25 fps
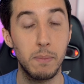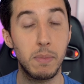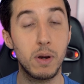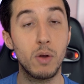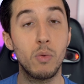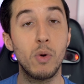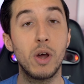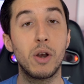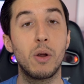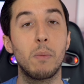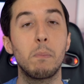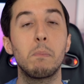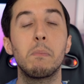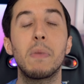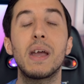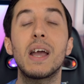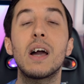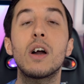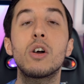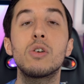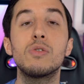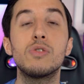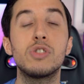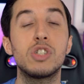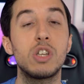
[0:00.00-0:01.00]
Pero bueno,
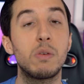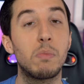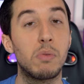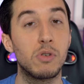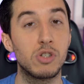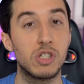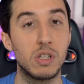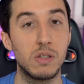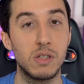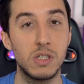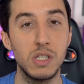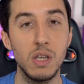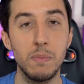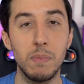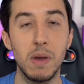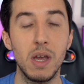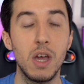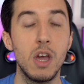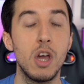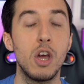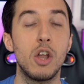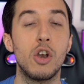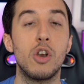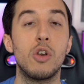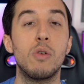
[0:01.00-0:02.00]
venga con chip o sin chip
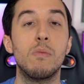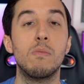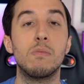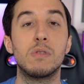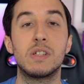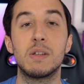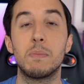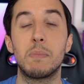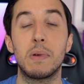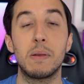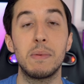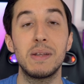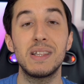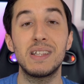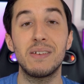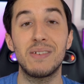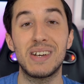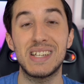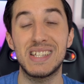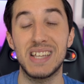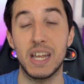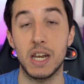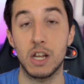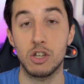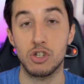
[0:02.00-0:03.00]
mm, simplemente va a
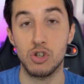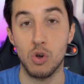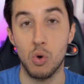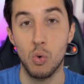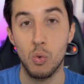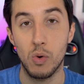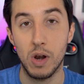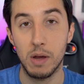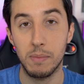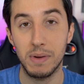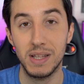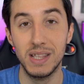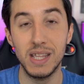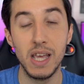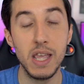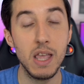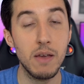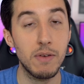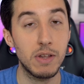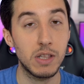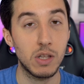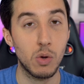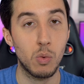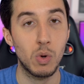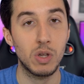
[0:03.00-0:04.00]
ser eso, una pantalla
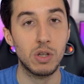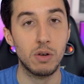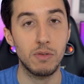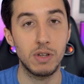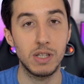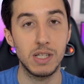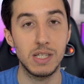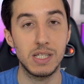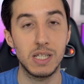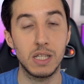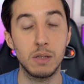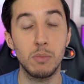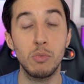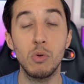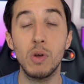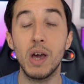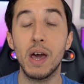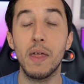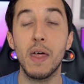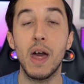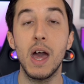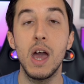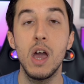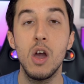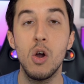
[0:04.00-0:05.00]
24-27
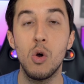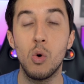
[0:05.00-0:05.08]
pulgadas,